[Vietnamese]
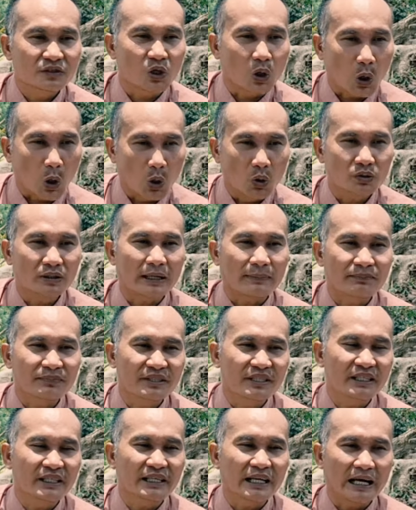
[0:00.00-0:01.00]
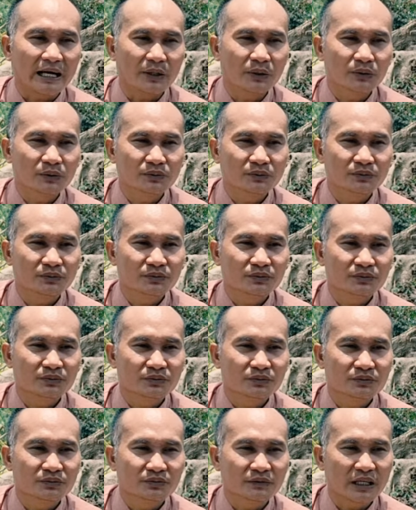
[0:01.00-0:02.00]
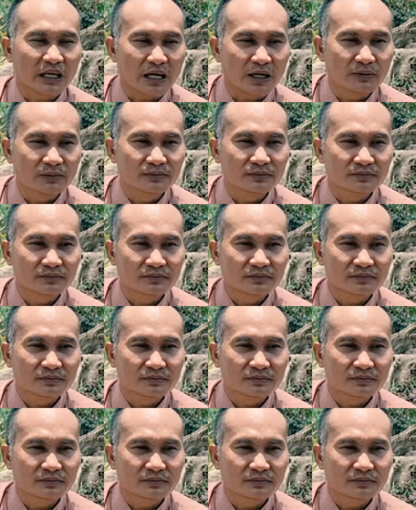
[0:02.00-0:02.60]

khổ tập diệt đạo Thấy không